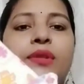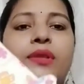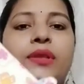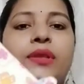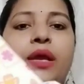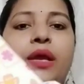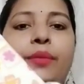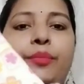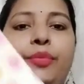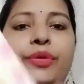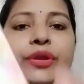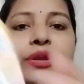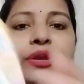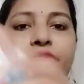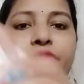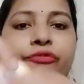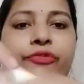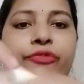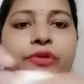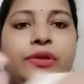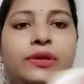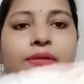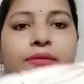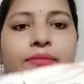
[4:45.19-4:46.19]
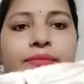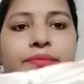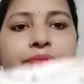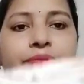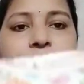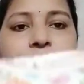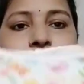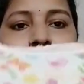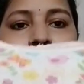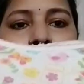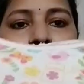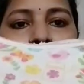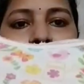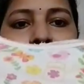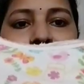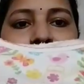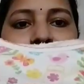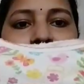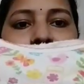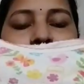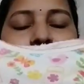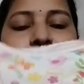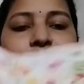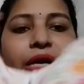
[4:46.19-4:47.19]
यहाँ पे रफल
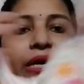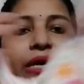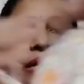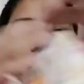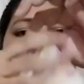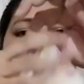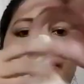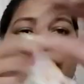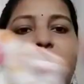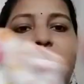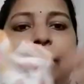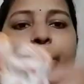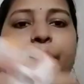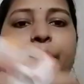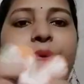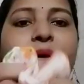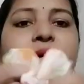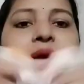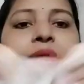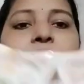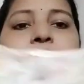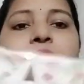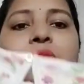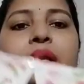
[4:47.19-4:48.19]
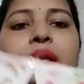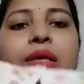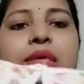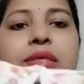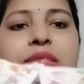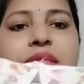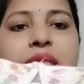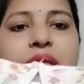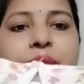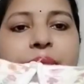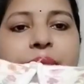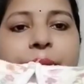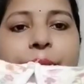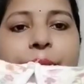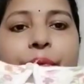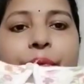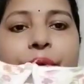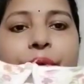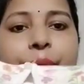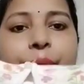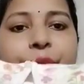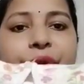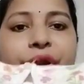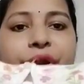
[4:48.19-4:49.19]
इसके फ्रंट एंड बैक पे सेम
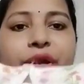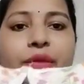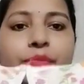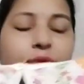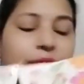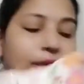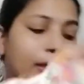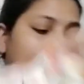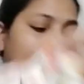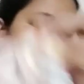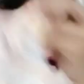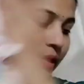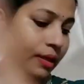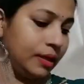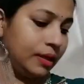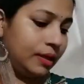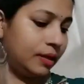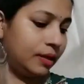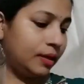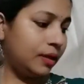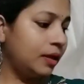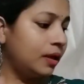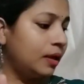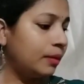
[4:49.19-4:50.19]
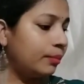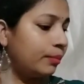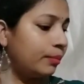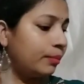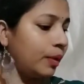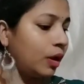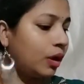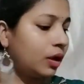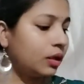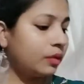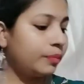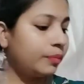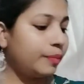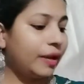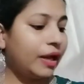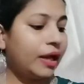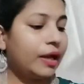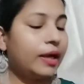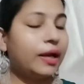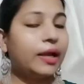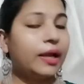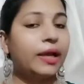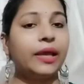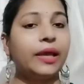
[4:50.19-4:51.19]
आपको ये प्रिंट मिल जाती है बहुत
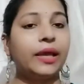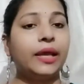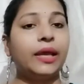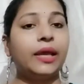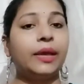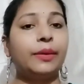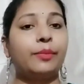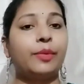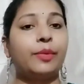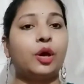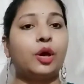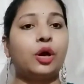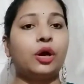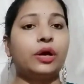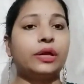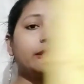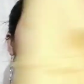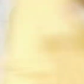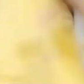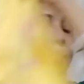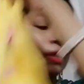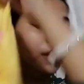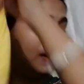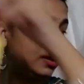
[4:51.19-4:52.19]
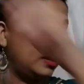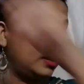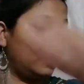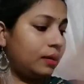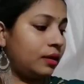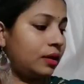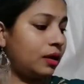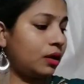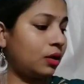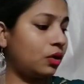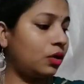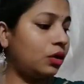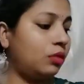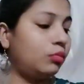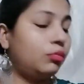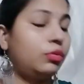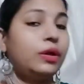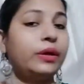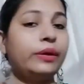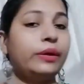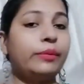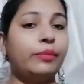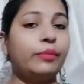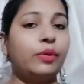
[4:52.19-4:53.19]
प्यारा है और ये तीन का कॉम्बो
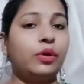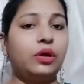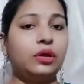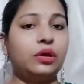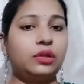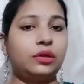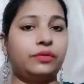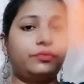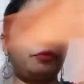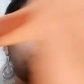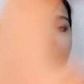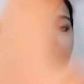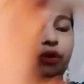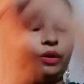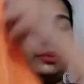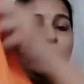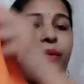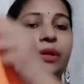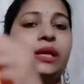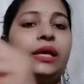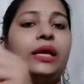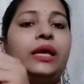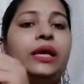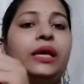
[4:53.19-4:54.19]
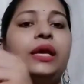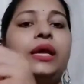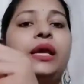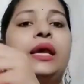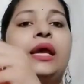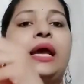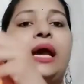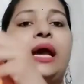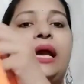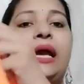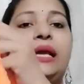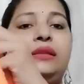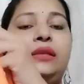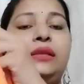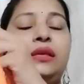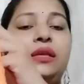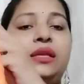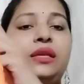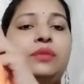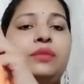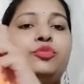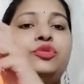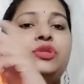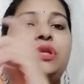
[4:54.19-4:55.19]
है बहुत अफोर्डेबल है आई
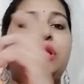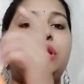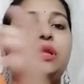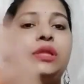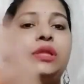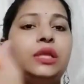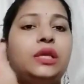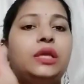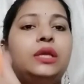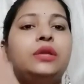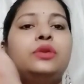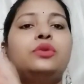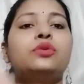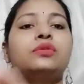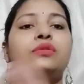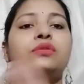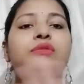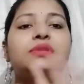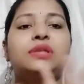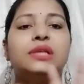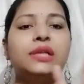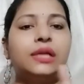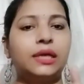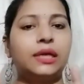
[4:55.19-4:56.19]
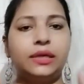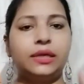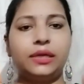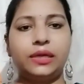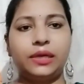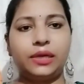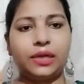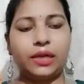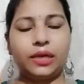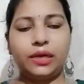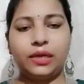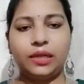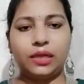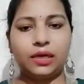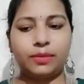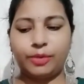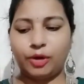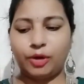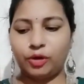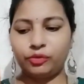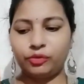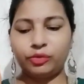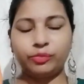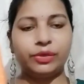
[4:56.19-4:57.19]
थिंक ये मुझे तीनों थ्री हंड्रेड के नियर
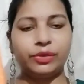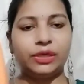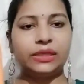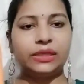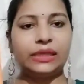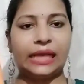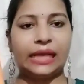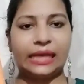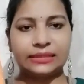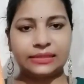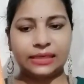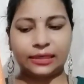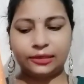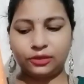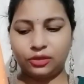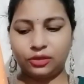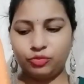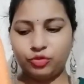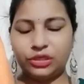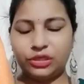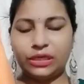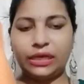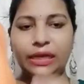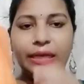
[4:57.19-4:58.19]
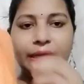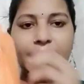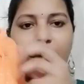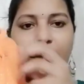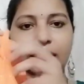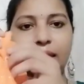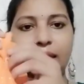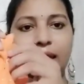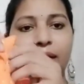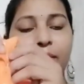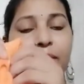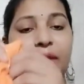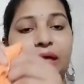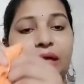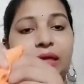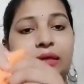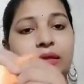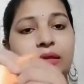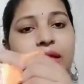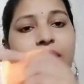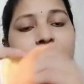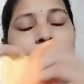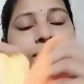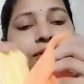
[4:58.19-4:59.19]
अबाउट में मिली थी एग्जैक्ट तो मुझे नहीं याद है
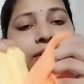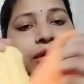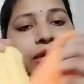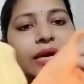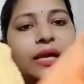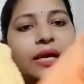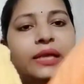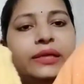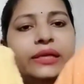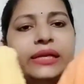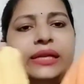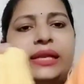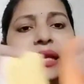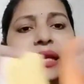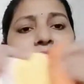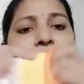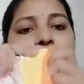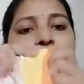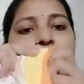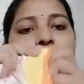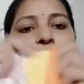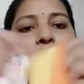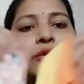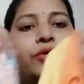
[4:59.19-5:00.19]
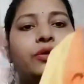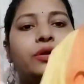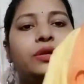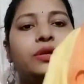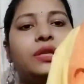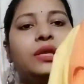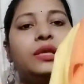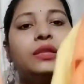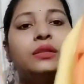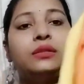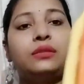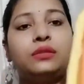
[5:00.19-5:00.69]
बट ये थ्री हंड्रेड के नियर अबाउट थी